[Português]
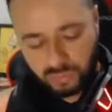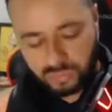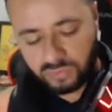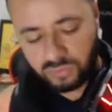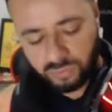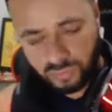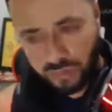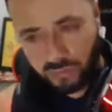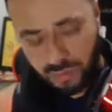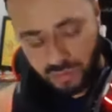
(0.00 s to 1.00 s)
Guiz do
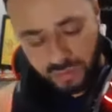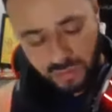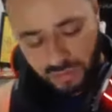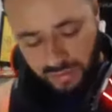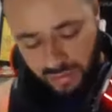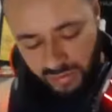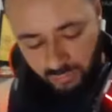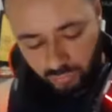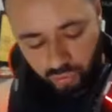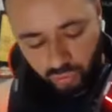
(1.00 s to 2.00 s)
cara. Uma,
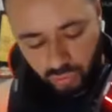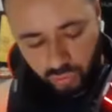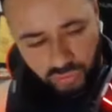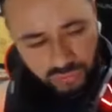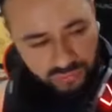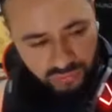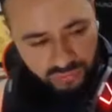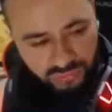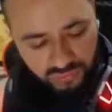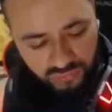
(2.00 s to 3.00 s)
galera, um show do Guiz
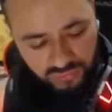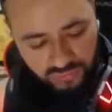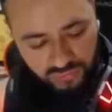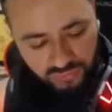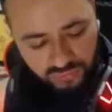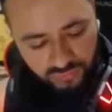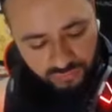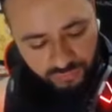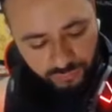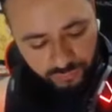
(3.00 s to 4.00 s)
aqui que a gente tá
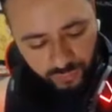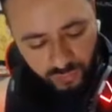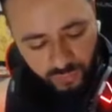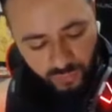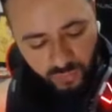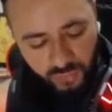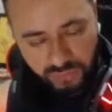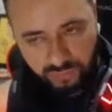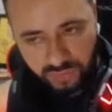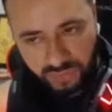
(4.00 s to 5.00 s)
assistindo.
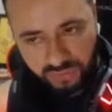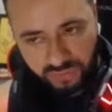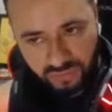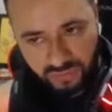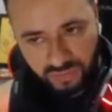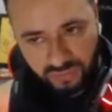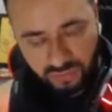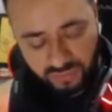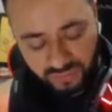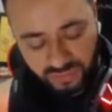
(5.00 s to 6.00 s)
Olha a diferença de
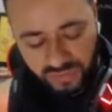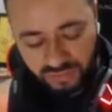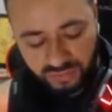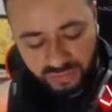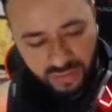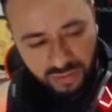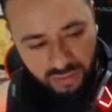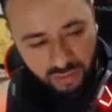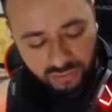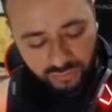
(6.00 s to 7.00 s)
nível desse cara. Esse cara
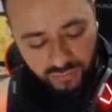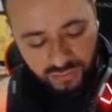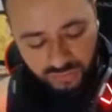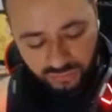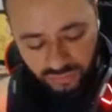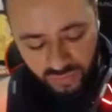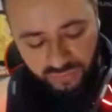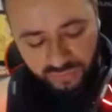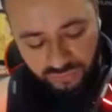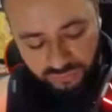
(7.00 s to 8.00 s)
aí eu acho que vai estar tá nas
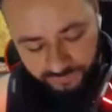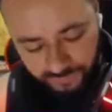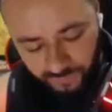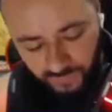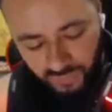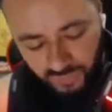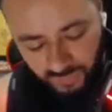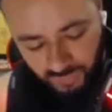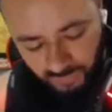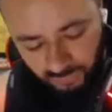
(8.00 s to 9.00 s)
finais, hein?
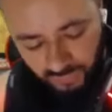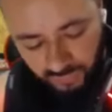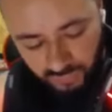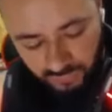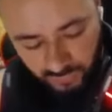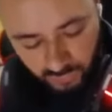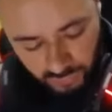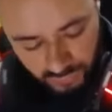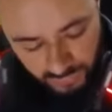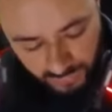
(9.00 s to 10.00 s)
Pelo nível do
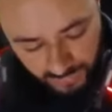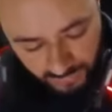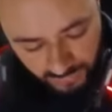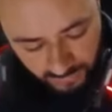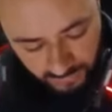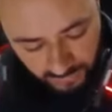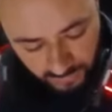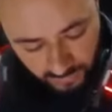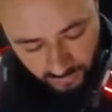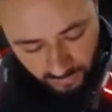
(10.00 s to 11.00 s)
cara...
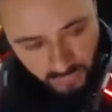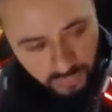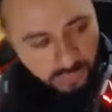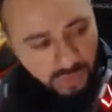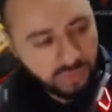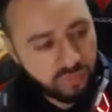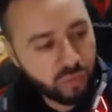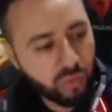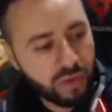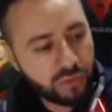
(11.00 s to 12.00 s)
Mano,
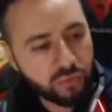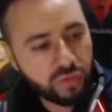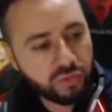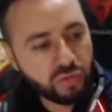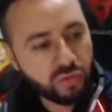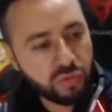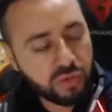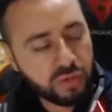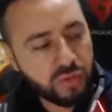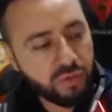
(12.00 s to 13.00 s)
chegou mais 200
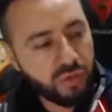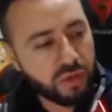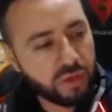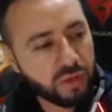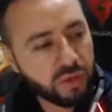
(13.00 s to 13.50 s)
conto aqui, velho.